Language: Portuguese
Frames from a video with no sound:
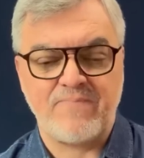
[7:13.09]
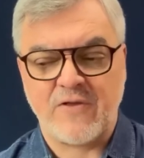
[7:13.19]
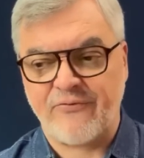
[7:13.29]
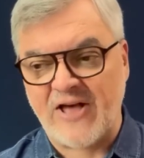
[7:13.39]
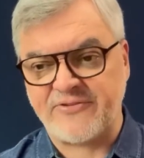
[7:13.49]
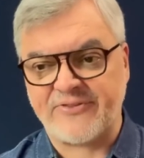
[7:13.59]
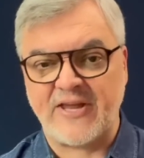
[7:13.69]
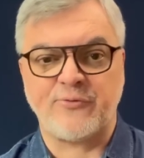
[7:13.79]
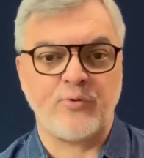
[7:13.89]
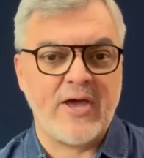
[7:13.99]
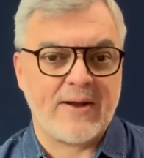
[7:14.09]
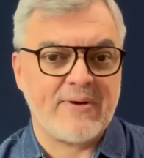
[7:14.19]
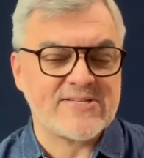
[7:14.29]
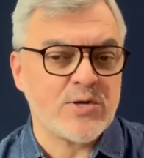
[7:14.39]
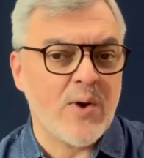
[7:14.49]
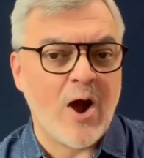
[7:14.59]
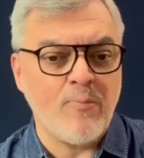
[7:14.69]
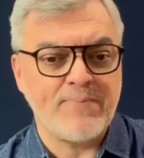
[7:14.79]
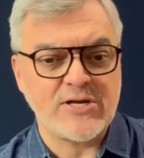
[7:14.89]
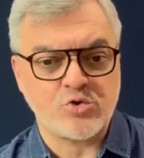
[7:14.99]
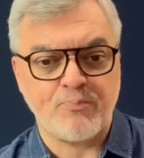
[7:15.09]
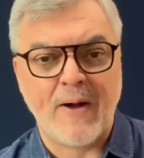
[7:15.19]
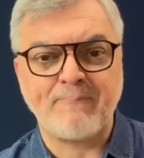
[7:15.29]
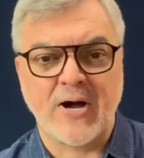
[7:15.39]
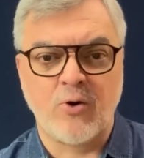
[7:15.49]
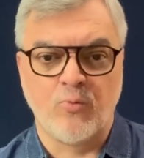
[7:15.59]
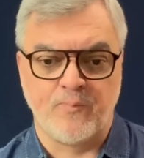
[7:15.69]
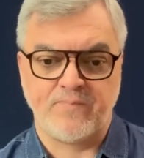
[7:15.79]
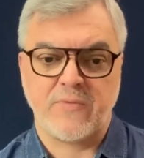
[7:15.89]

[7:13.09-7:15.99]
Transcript: fase traiçoeira, mas não há um bicho papão.